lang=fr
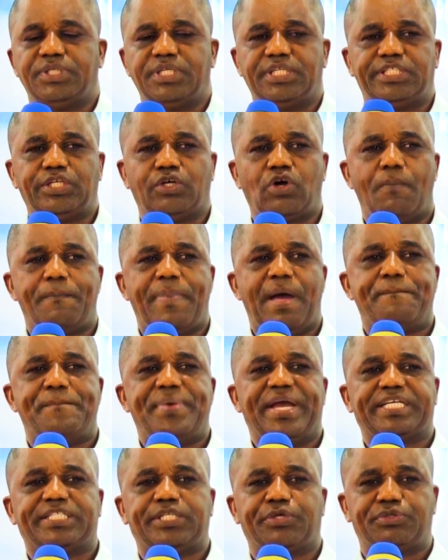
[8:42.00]
Ils ne seront pas
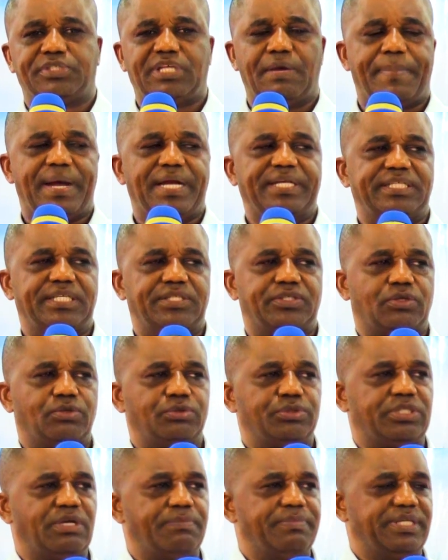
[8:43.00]
persécutés par les
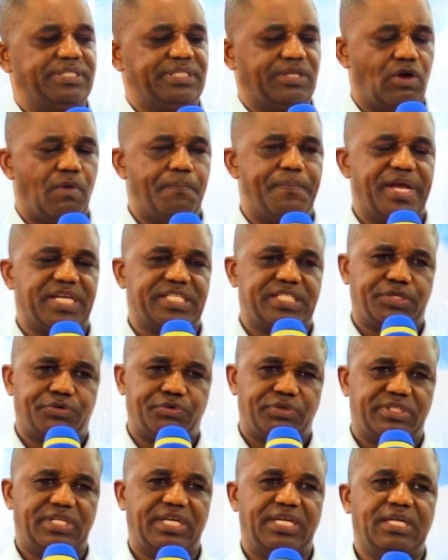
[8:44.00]
étrangers, mais ils seront
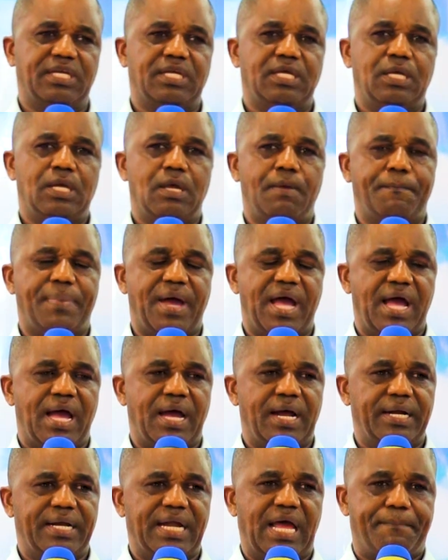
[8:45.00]
persécutés
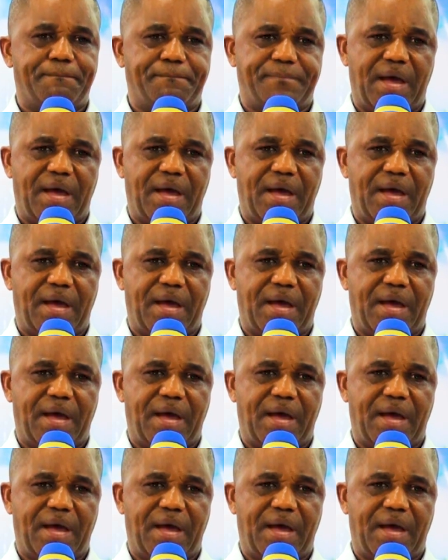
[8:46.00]
par la